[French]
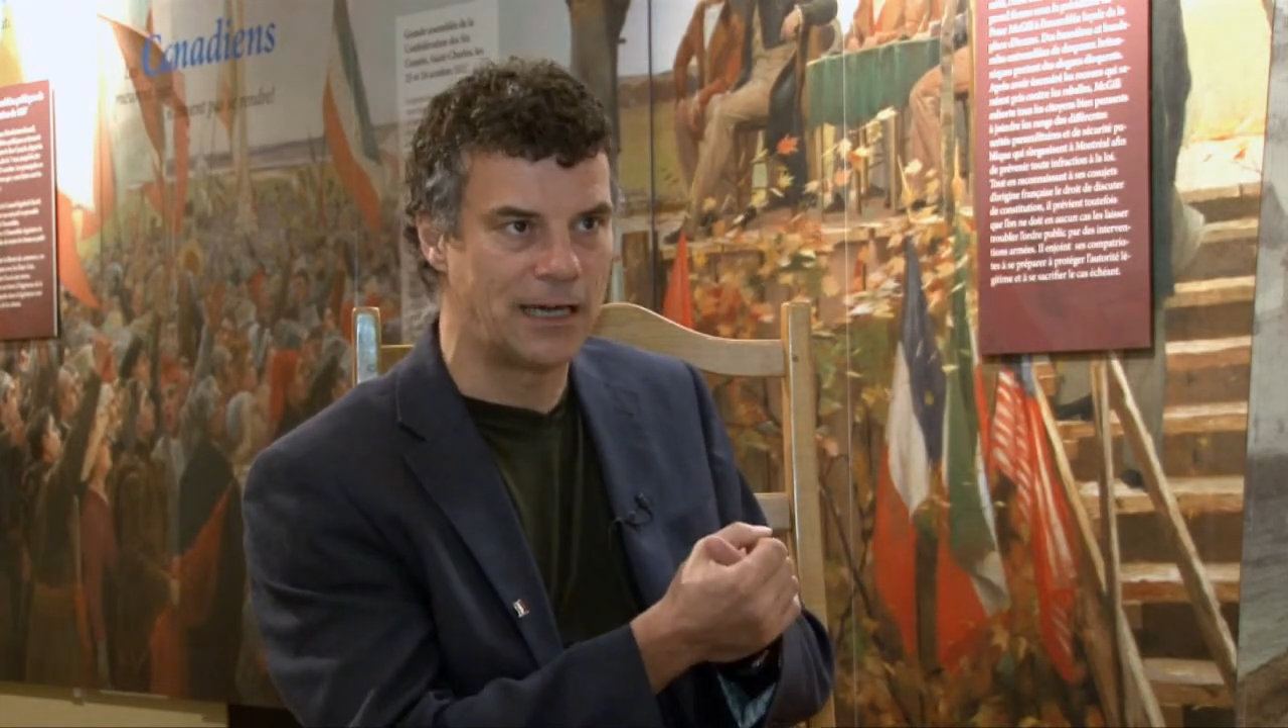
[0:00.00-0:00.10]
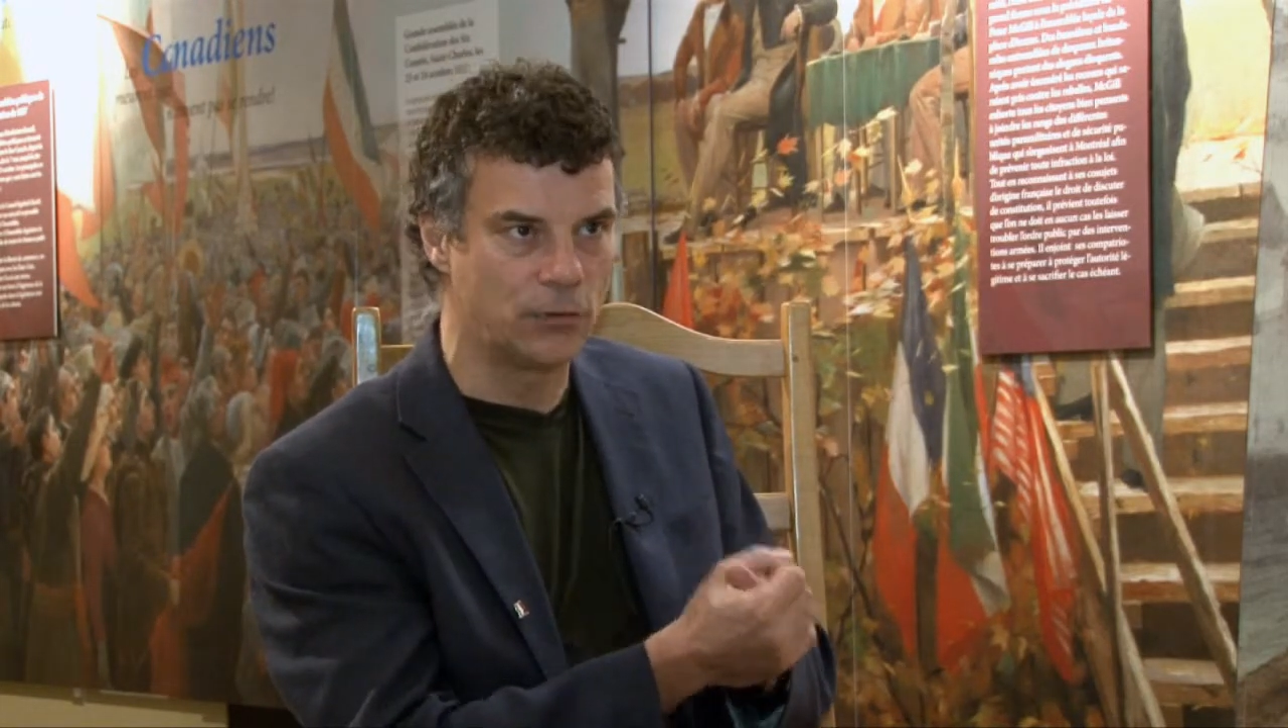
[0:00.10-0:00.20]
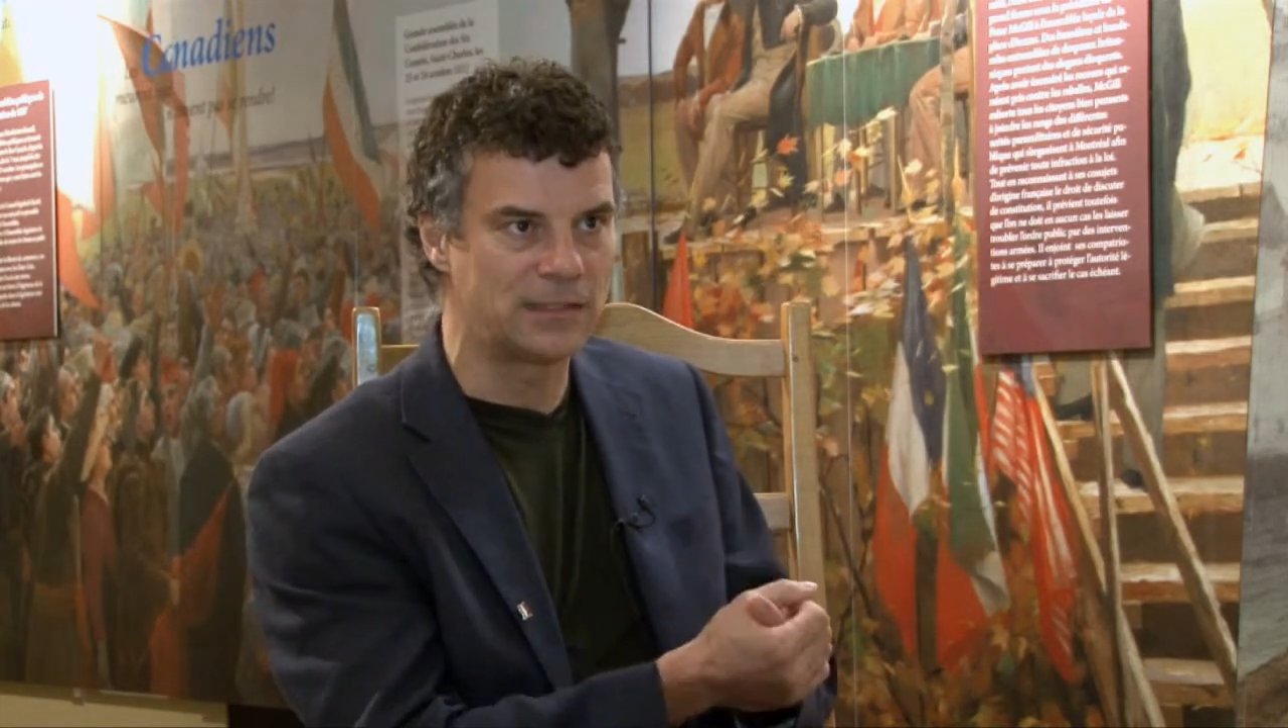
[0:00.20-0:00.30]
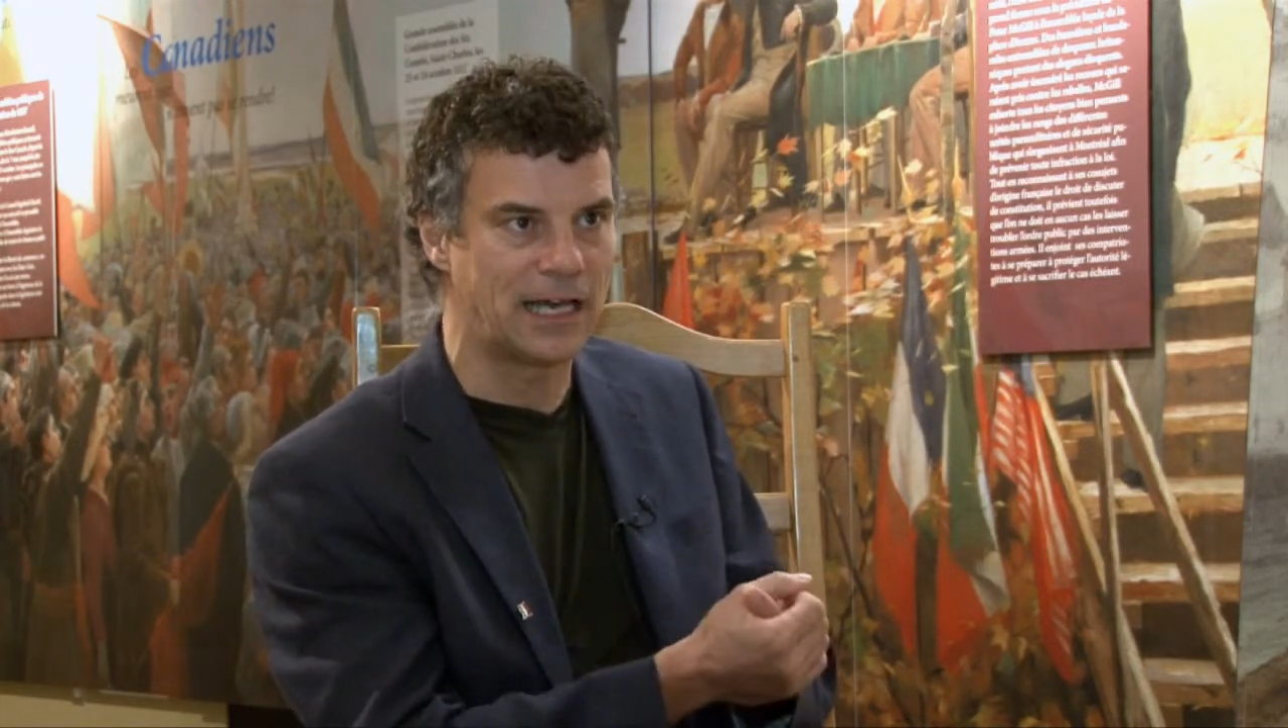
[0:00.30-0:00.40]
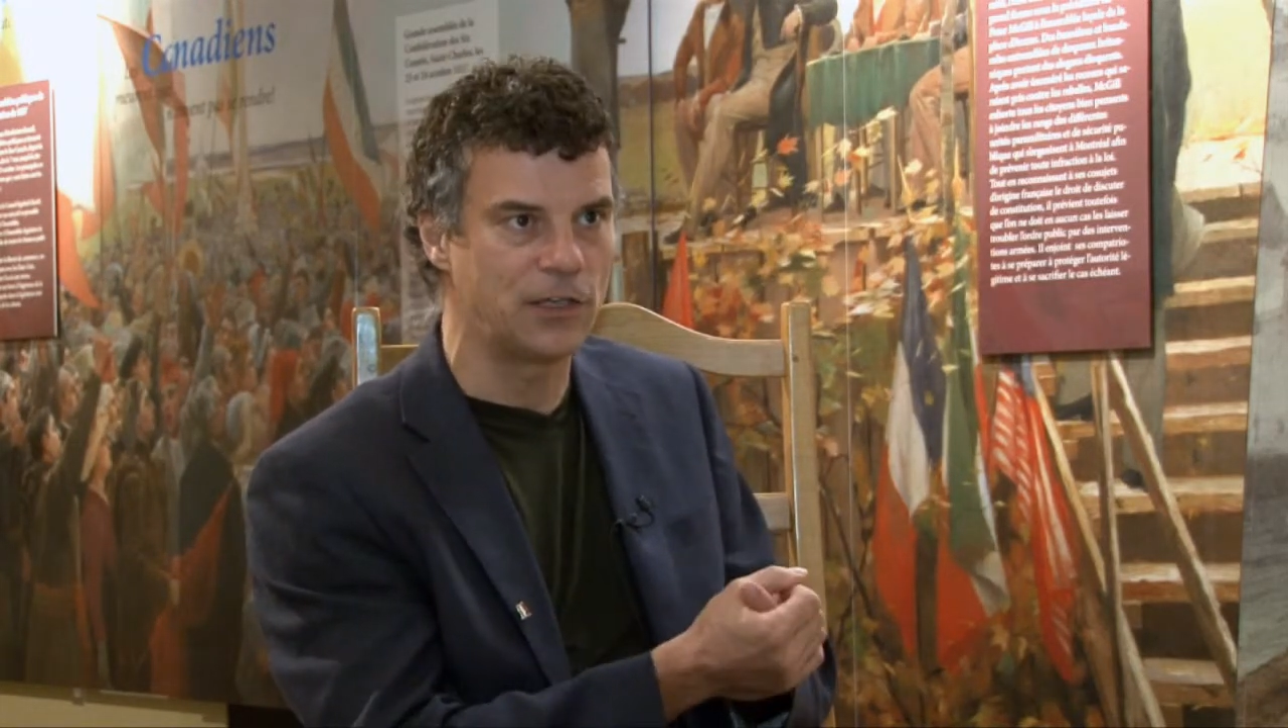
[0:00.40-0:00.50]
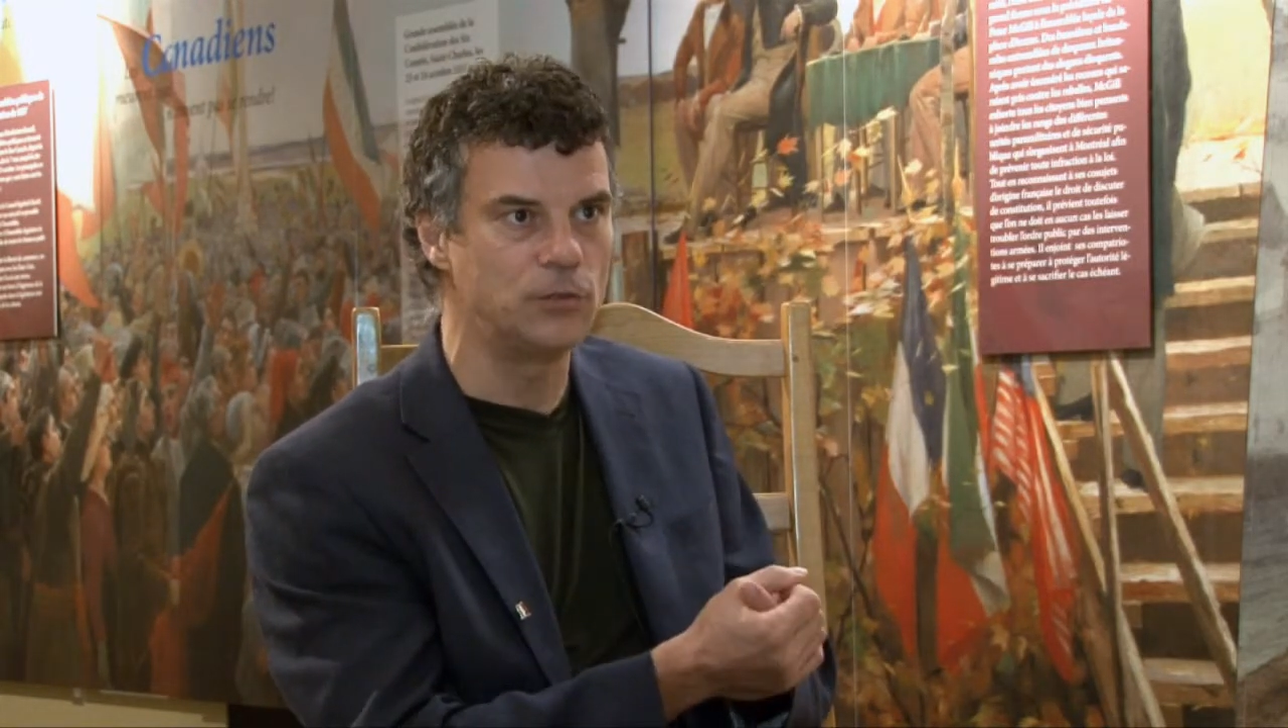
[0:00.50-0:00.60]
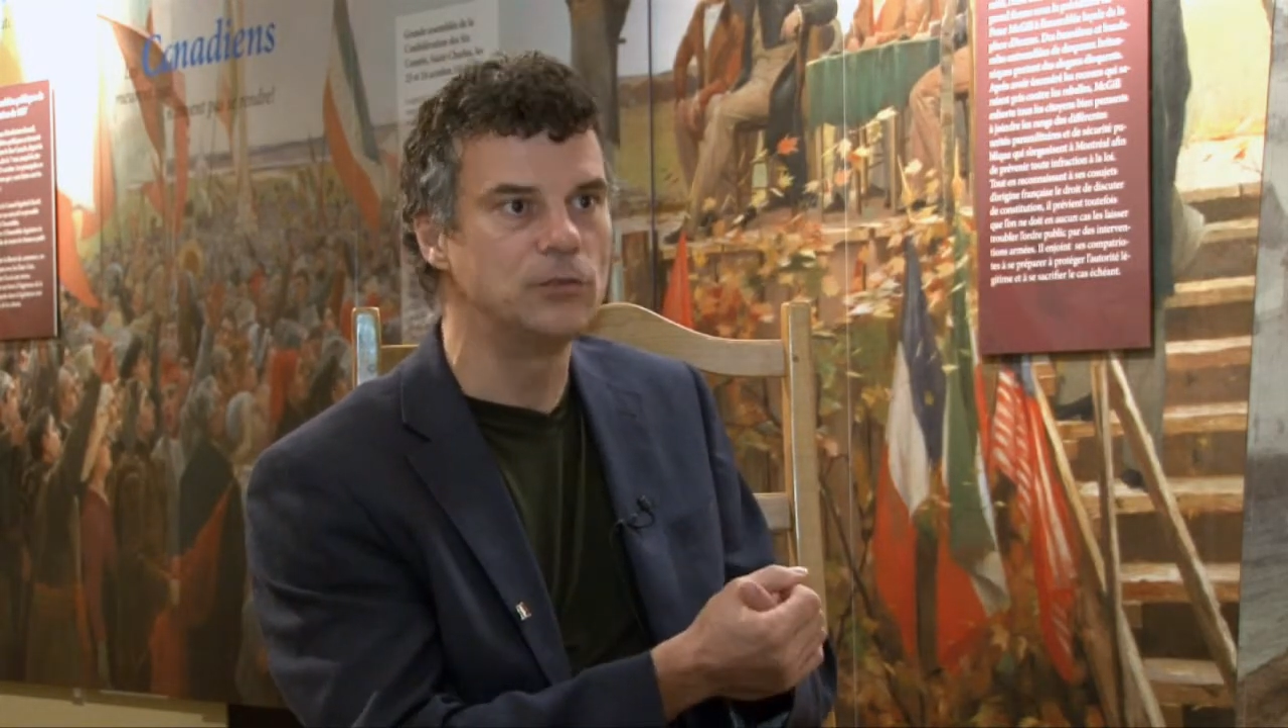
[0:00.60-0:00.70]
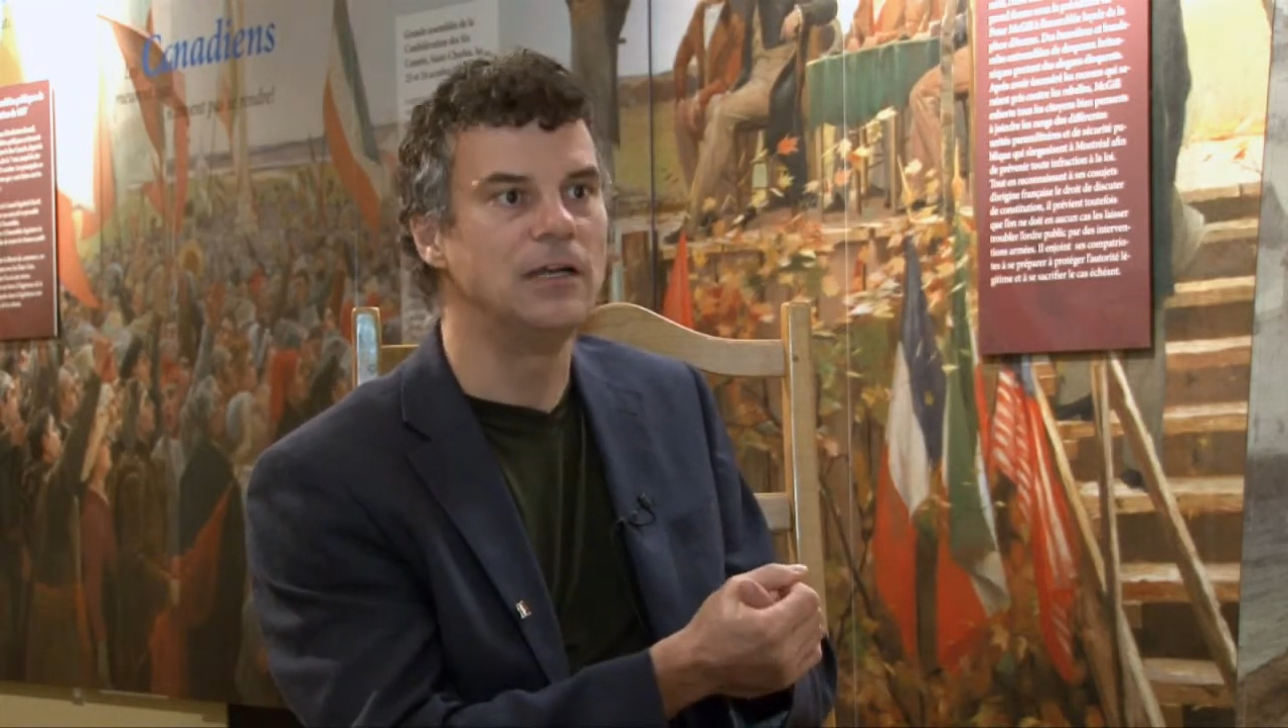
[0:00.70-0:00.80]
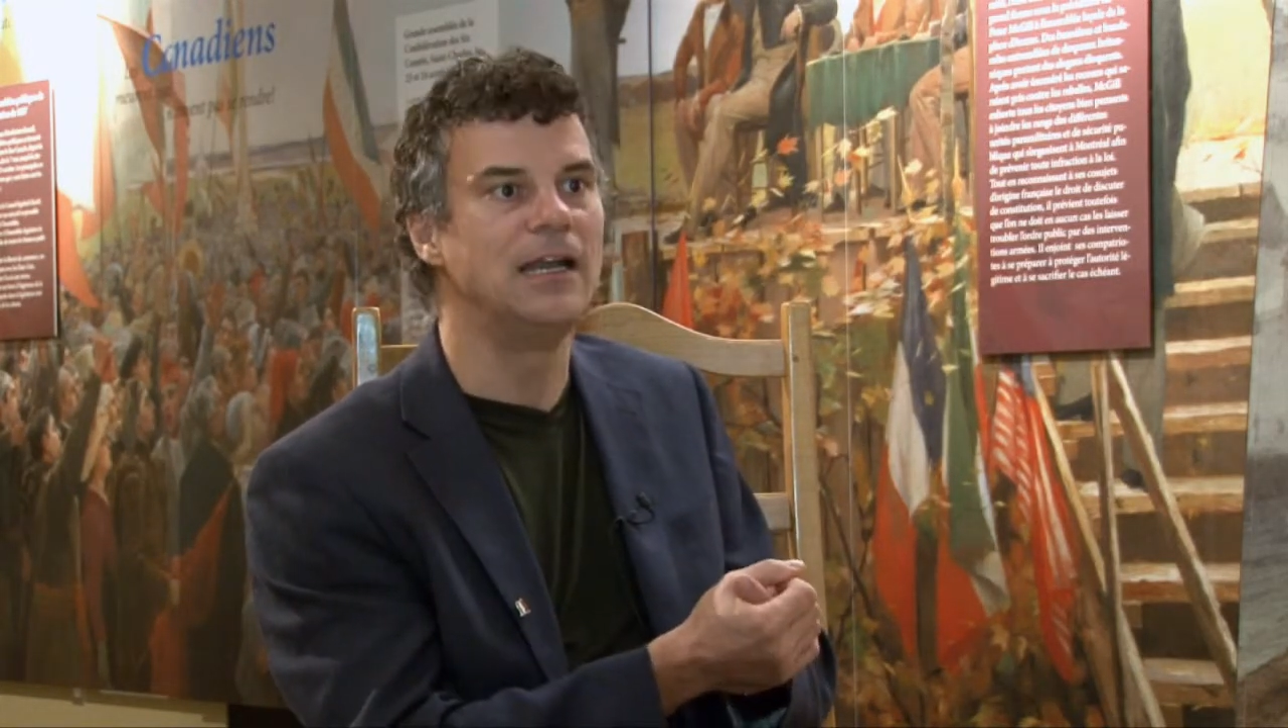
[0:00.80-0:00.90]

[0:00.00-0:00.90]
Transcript: à l'Ontario.